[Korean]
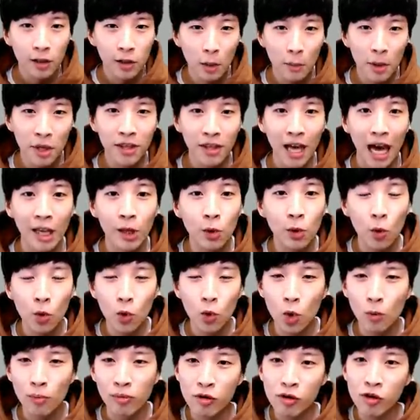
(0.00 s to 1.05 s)
그러면
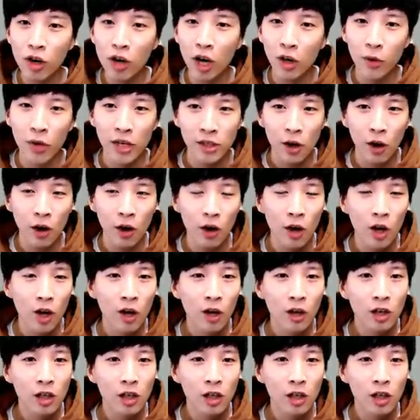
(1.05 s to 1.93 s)
단골로 분류가 돼서